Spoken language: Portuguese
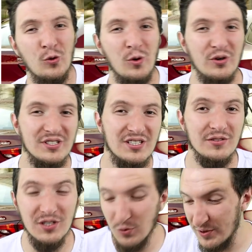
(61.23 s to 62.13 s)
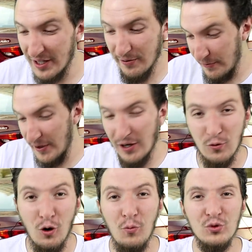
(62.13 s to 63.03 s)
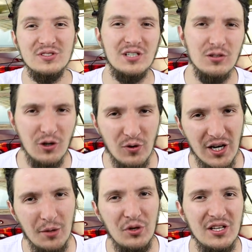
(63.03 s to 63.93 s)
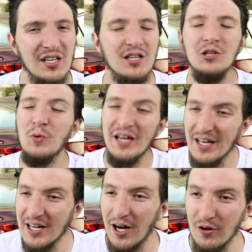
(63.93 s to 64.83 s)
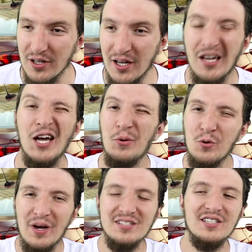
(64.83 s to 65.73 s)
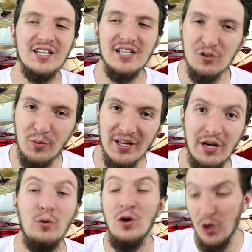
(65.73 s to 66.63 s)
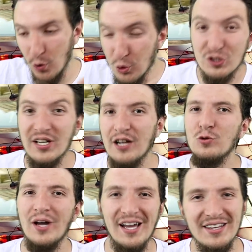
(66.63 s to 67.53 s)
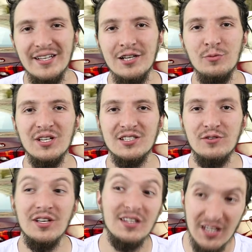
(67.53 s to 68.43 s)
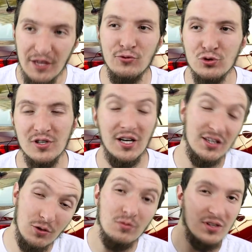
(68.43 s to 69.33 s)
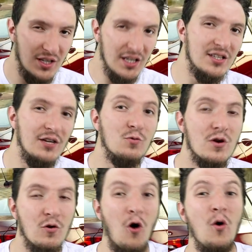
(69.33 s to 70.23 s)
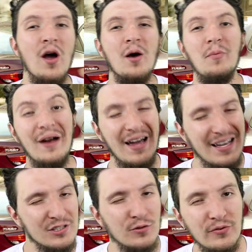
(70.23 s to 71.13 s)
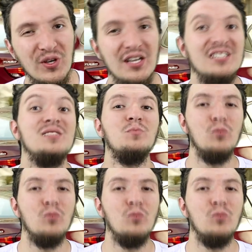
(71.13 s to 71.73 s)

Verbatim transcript: alguma coisa assim, você não consegue ver qual posição está o câmbio ali, não é legal, né? Por mais que tenha ali no painel, o certo é ter iluminação ali, tem que funcionar, então tem que ter um recall para resolver esse